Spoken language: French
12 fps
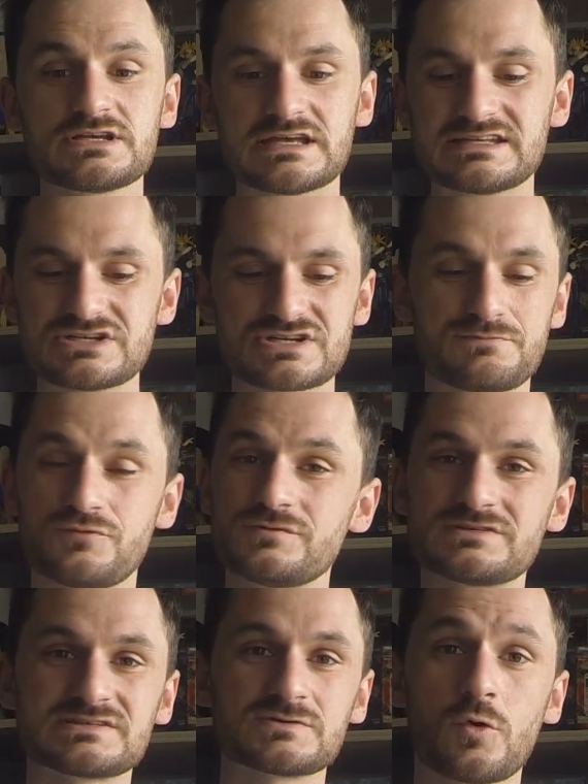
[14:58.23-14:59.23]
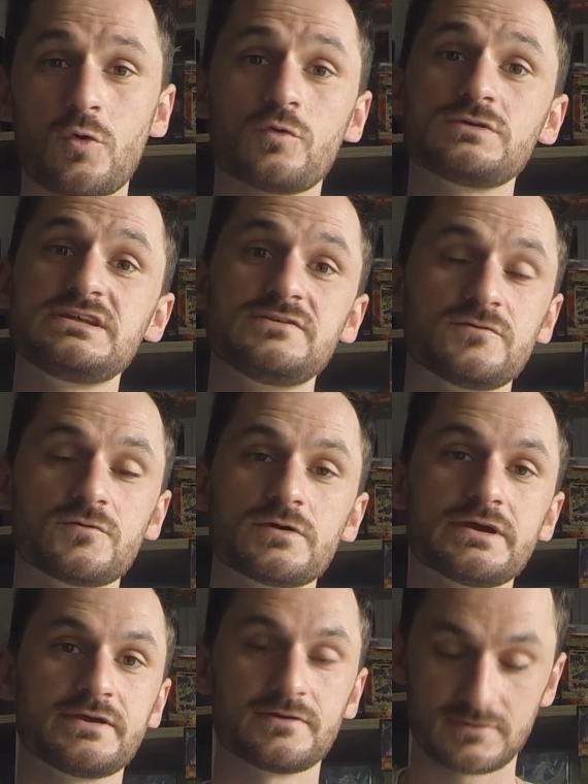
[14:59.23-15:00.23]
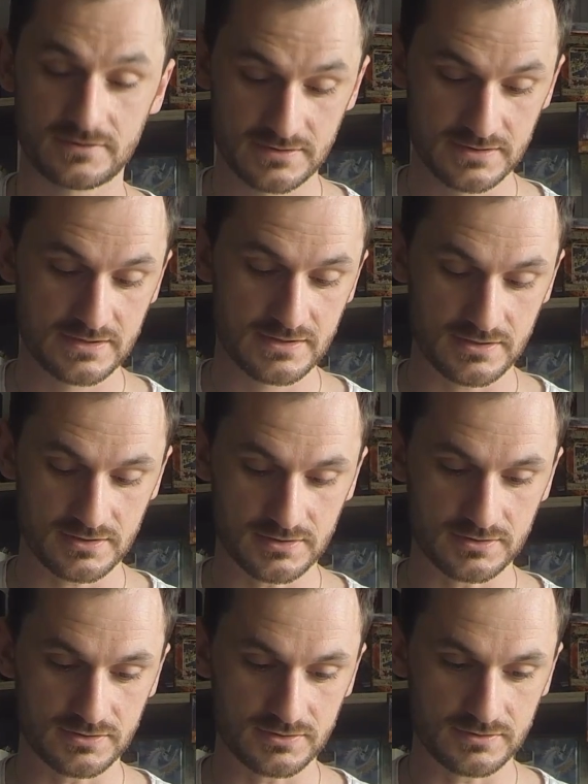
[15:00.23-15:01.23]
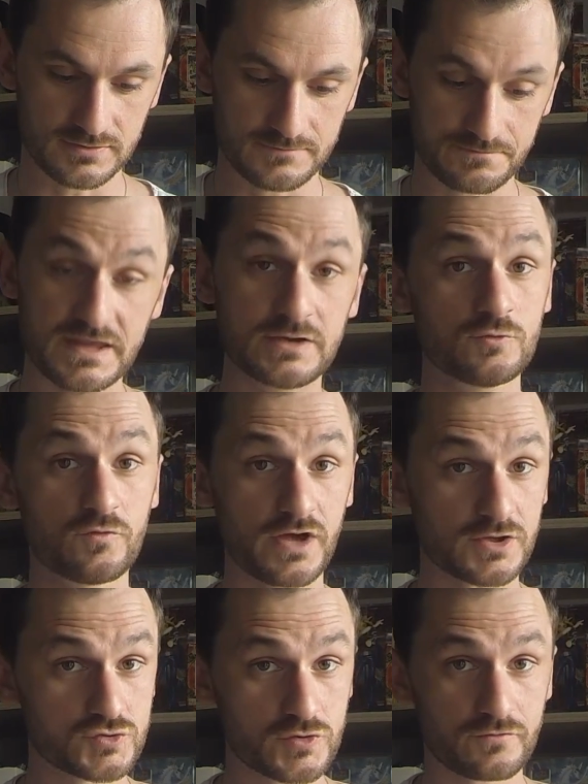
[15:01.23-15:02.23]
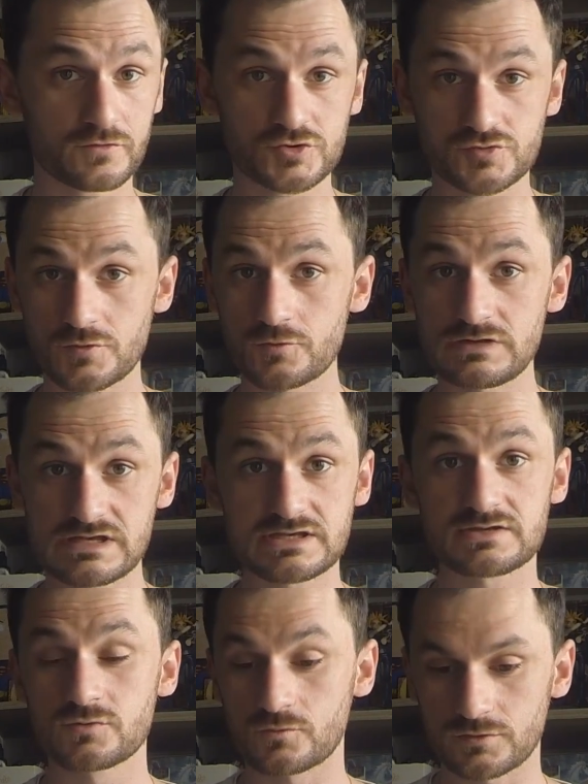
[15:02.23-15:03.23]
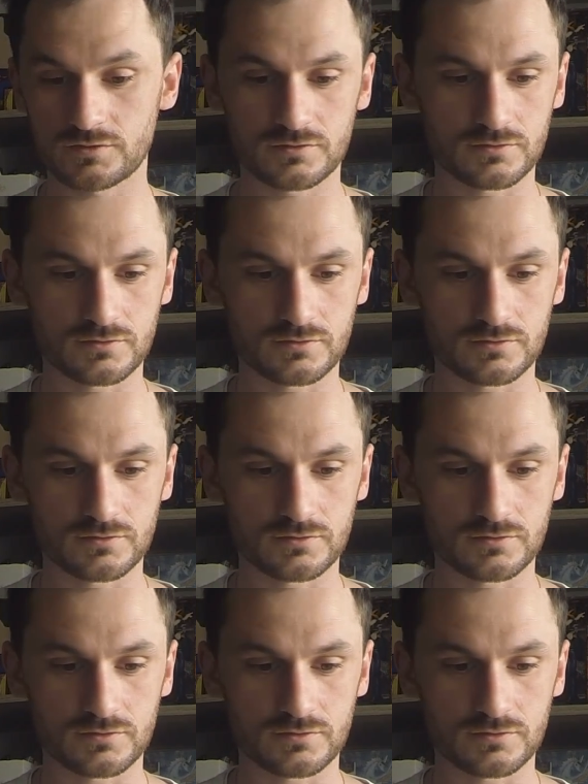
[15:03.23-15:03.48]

Il y a déjà plus de 100 euros de giveaway euh, et une ouverture franchement unique, donc